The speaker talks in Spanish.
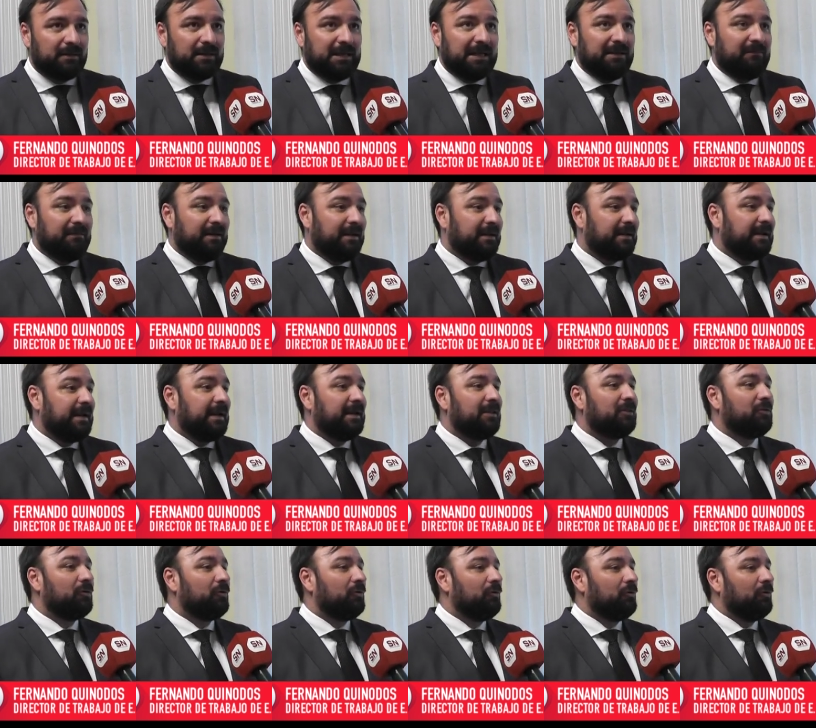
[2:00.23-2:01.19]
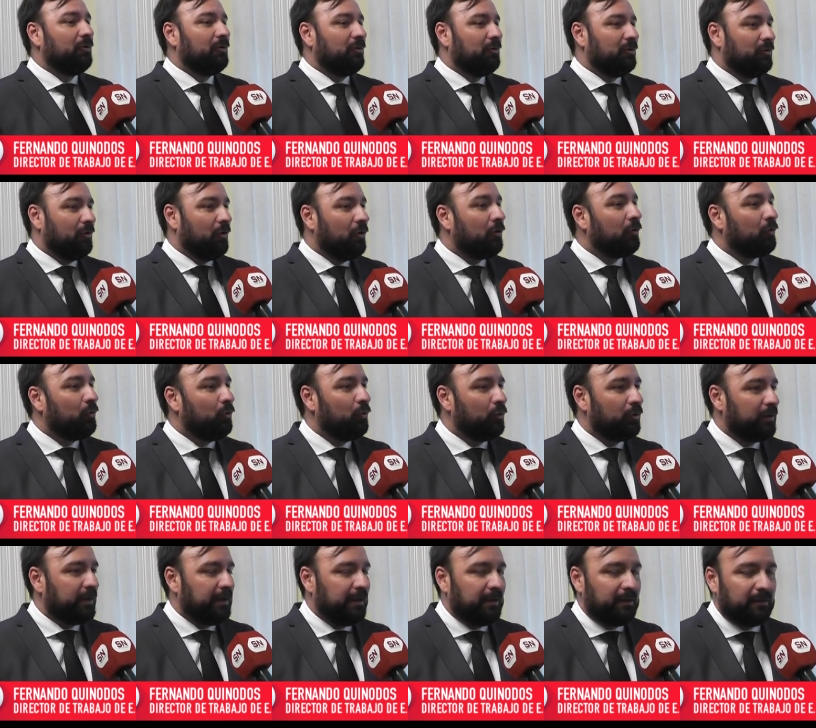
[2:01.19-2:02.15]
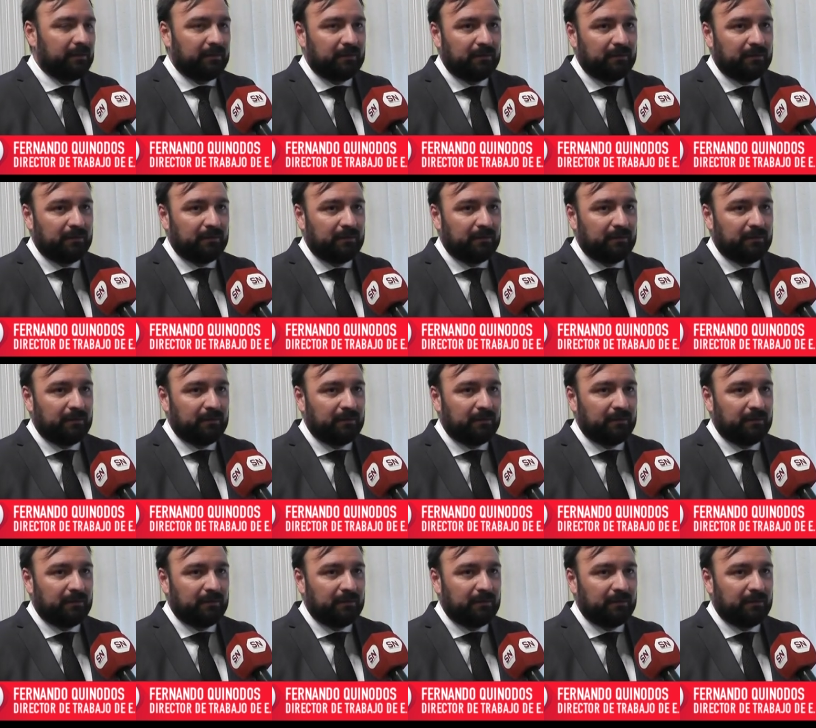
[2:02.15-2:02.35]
y ver que esto no, ocurre.